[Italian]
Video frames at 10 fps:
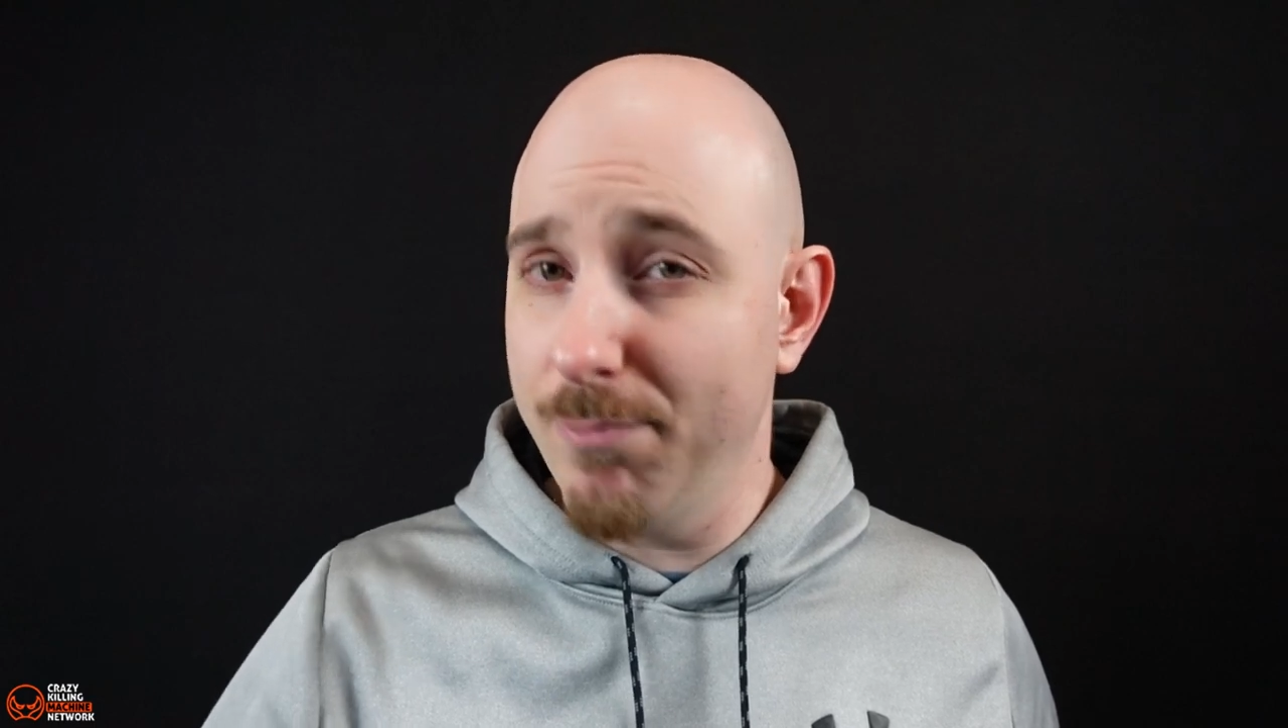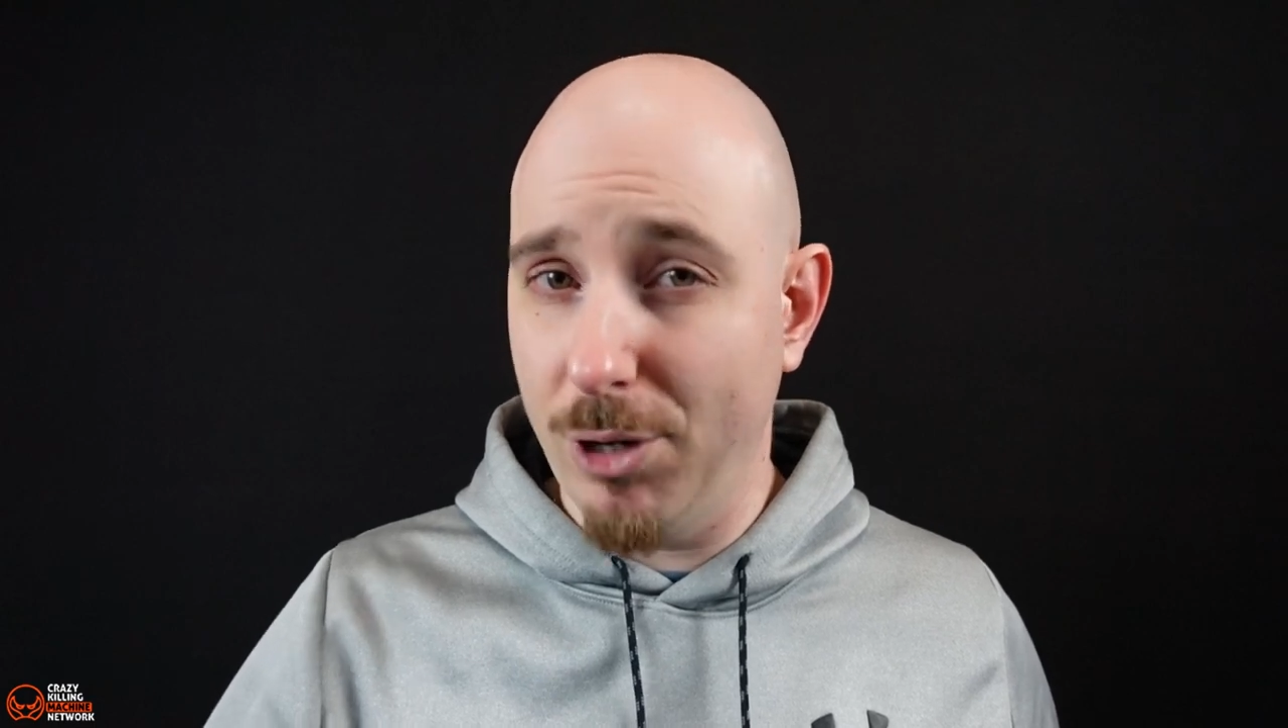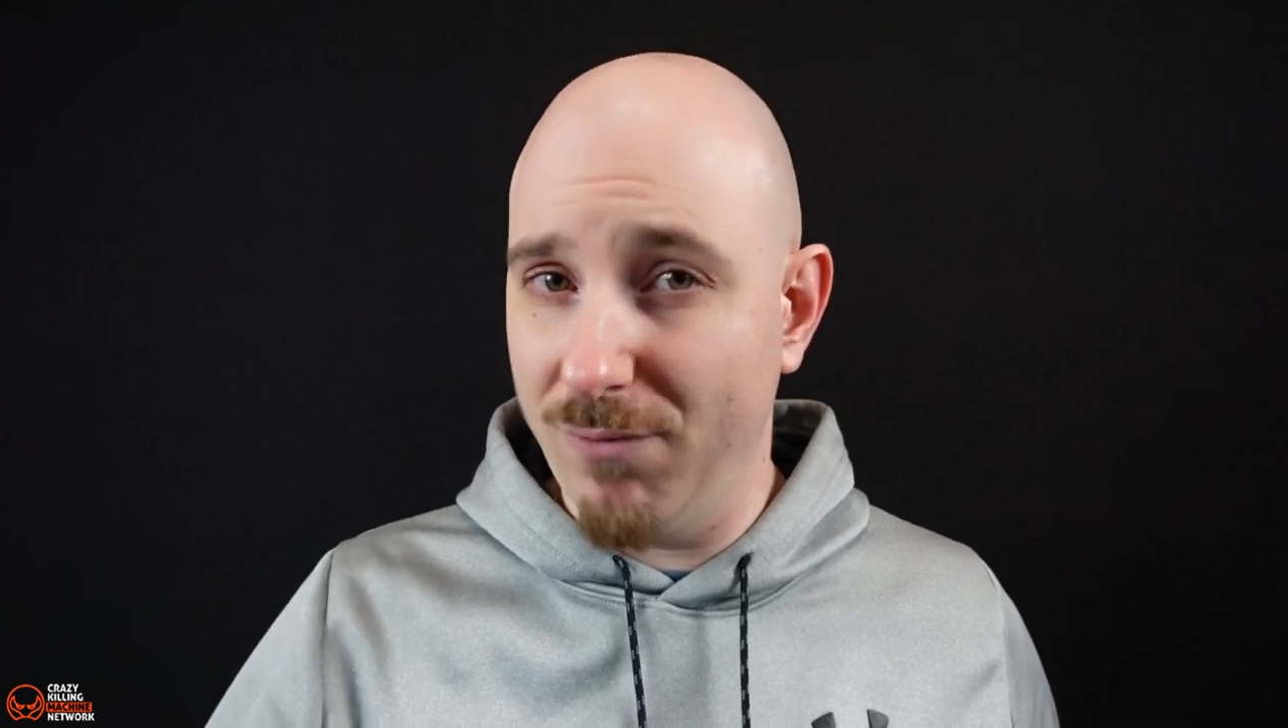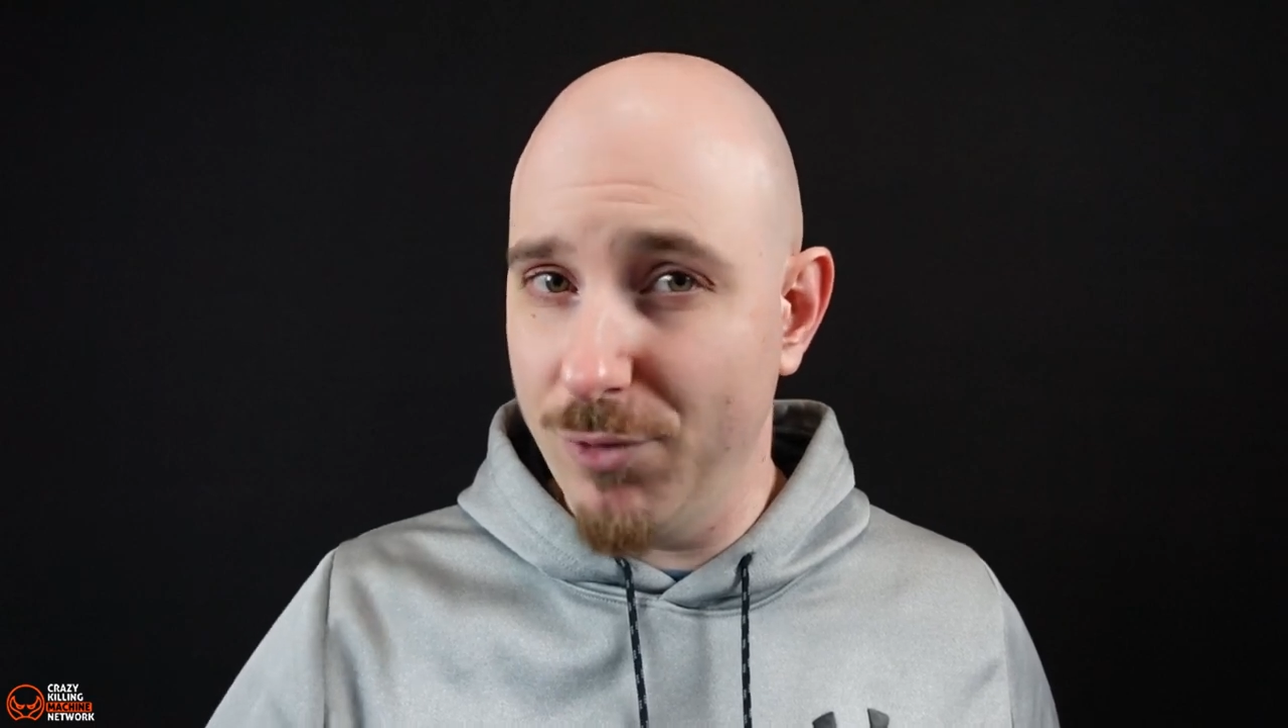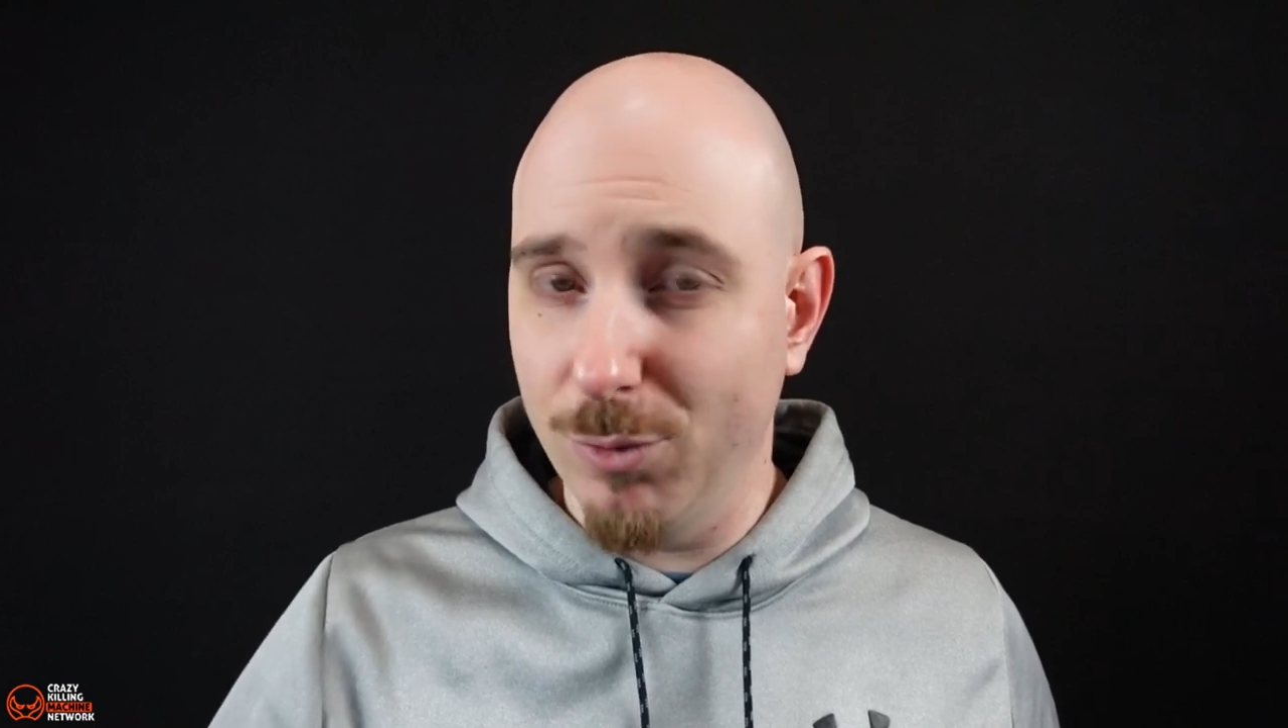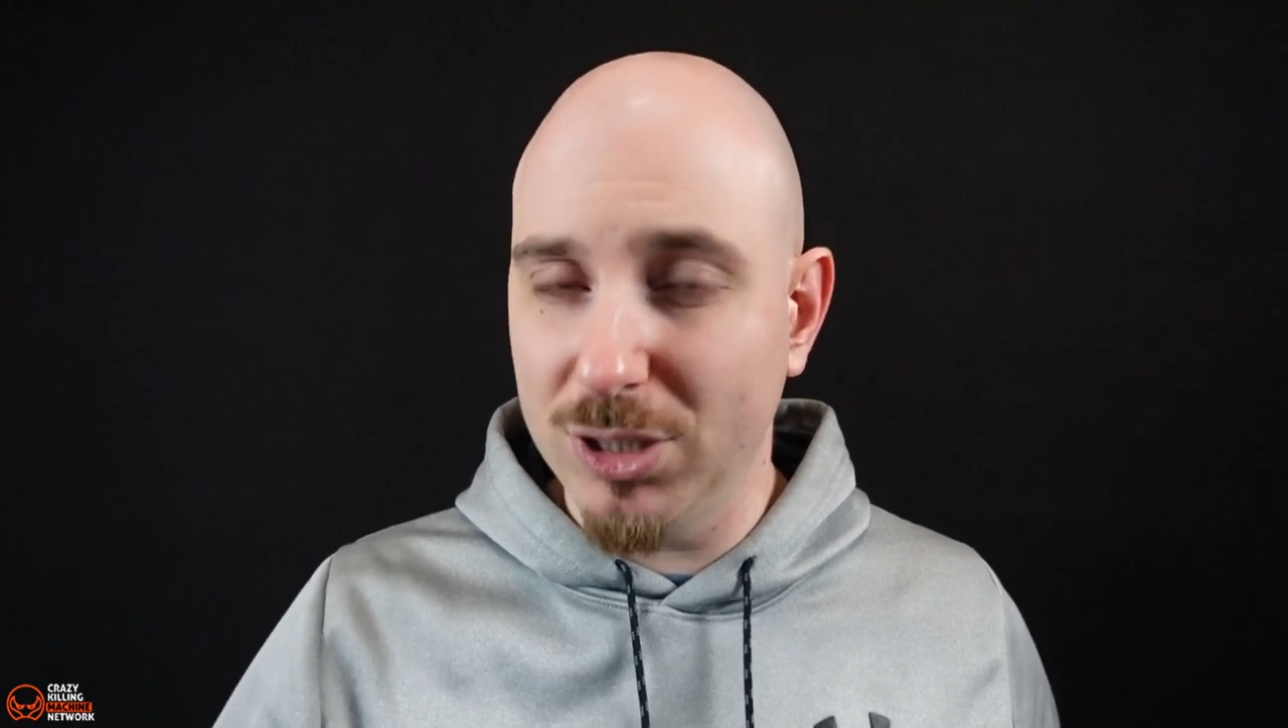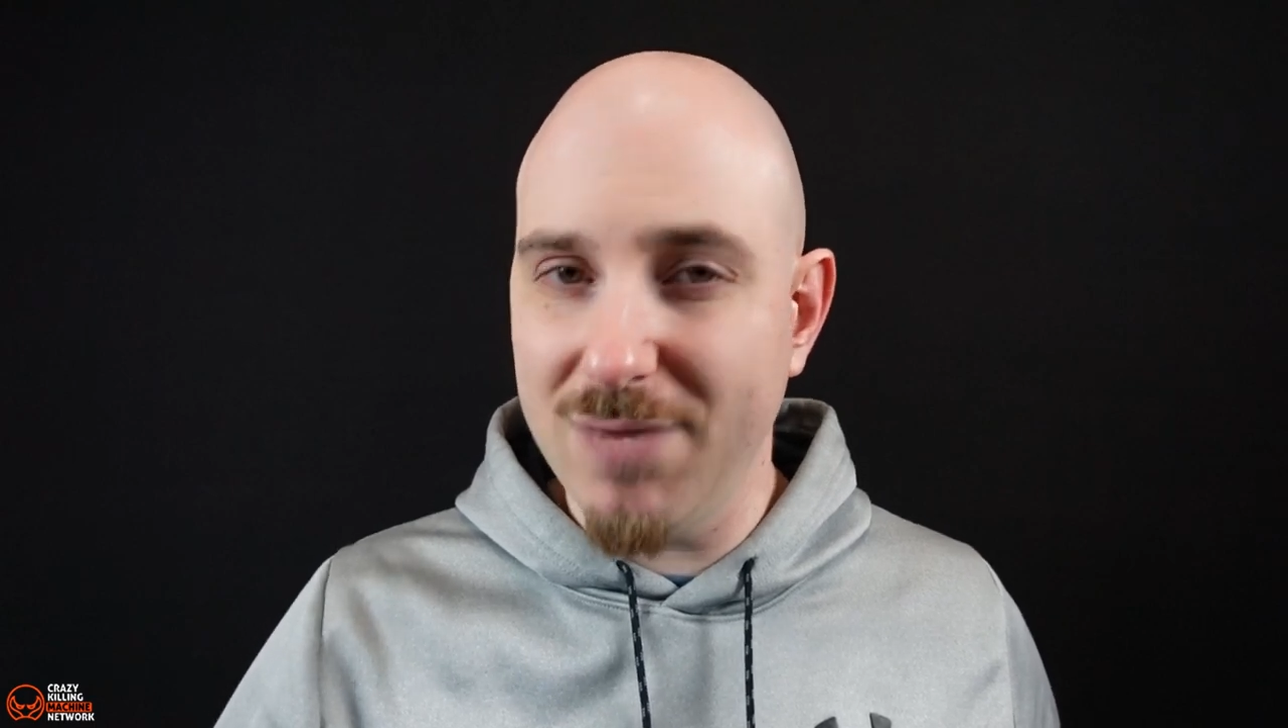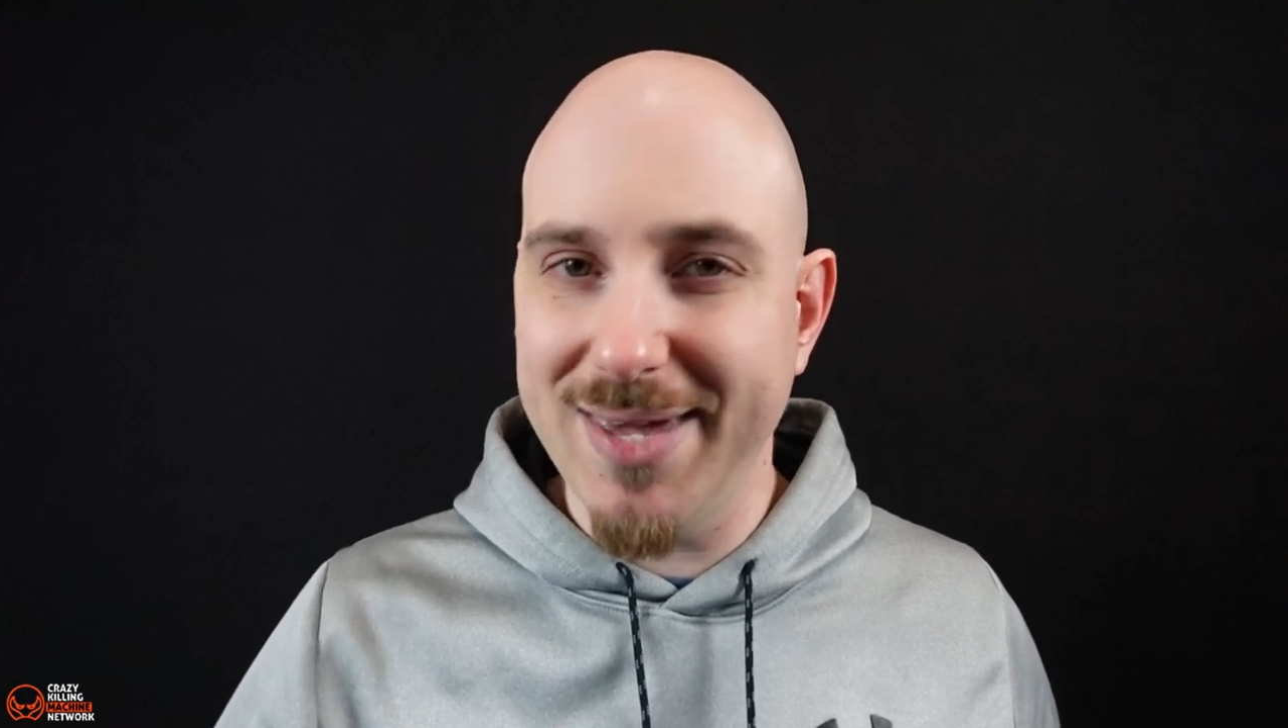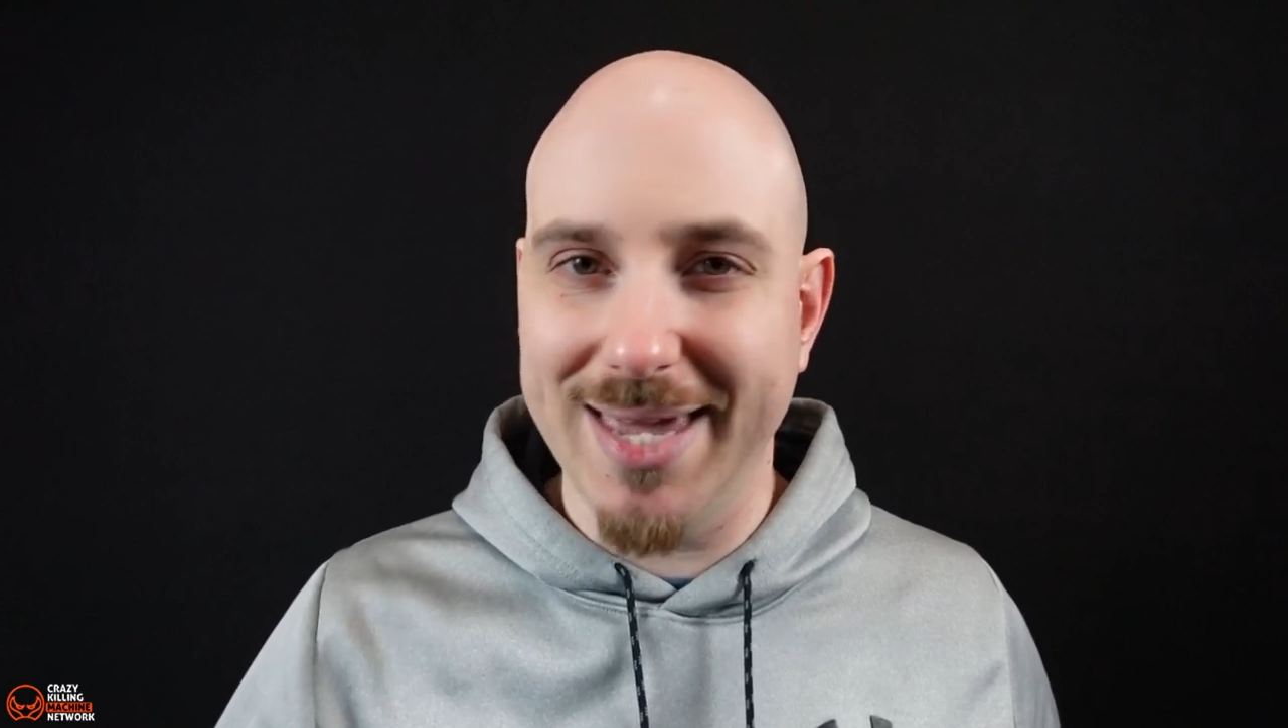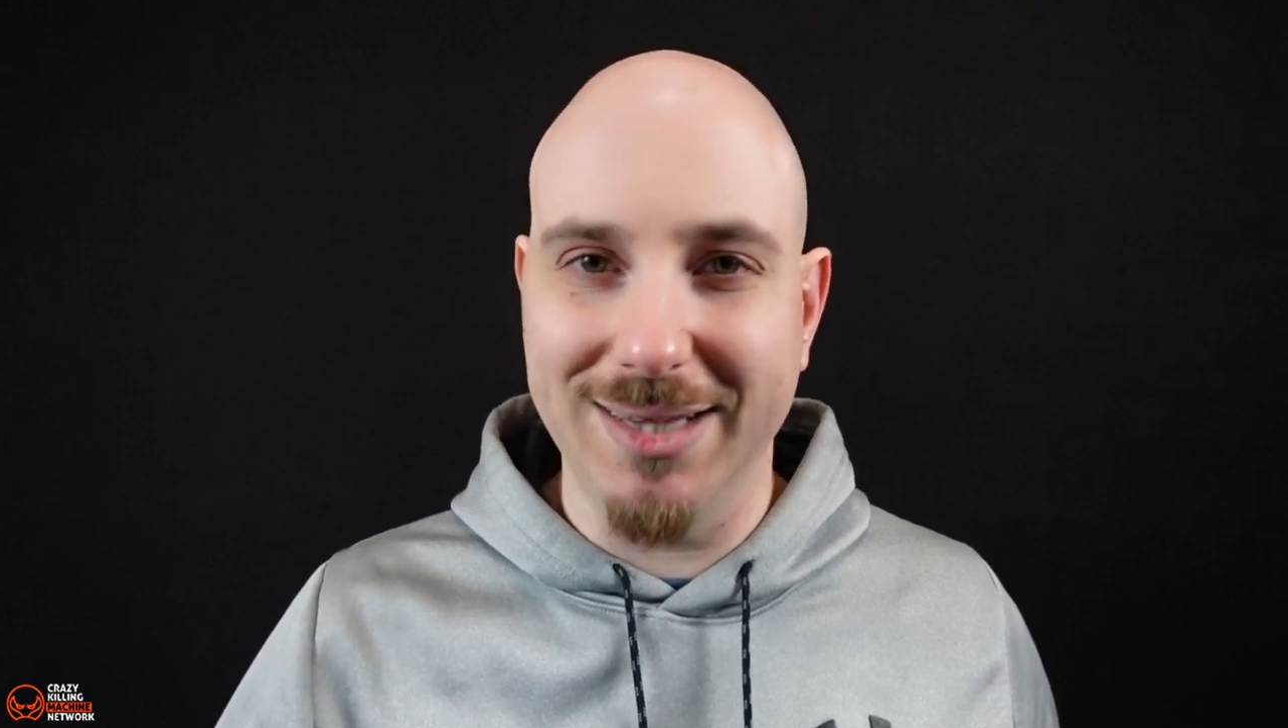per ovvi
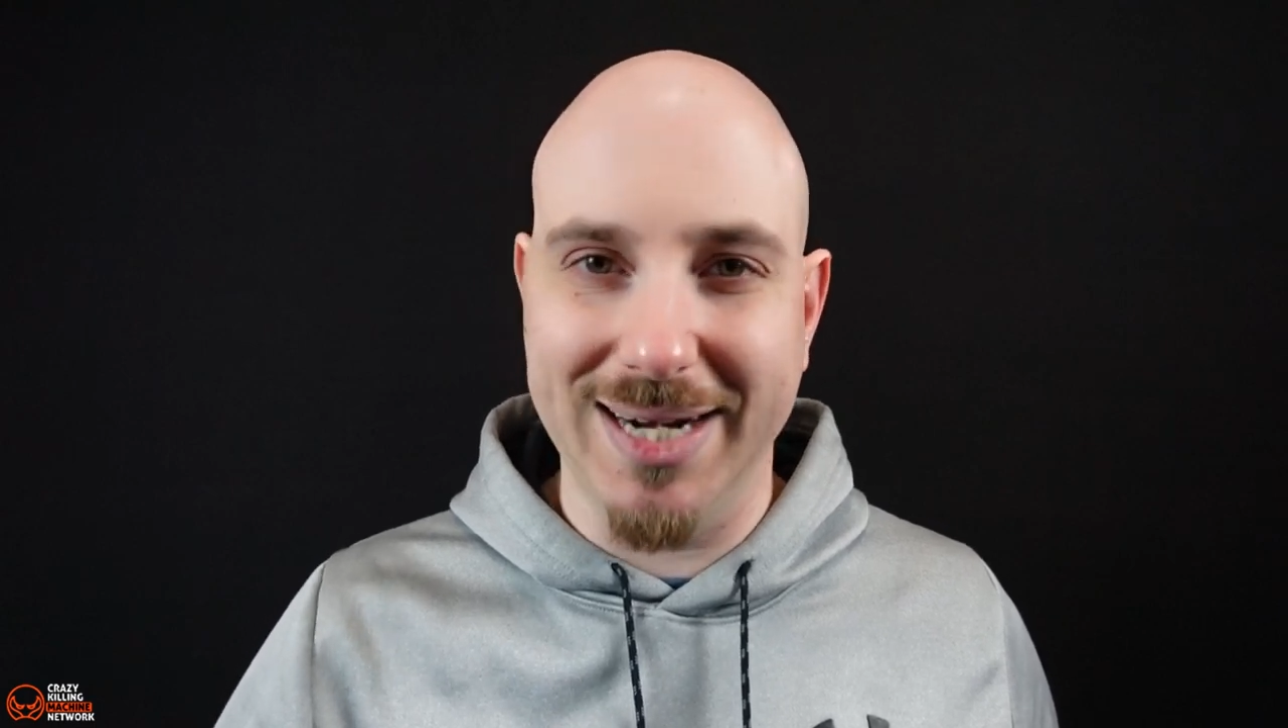motivi che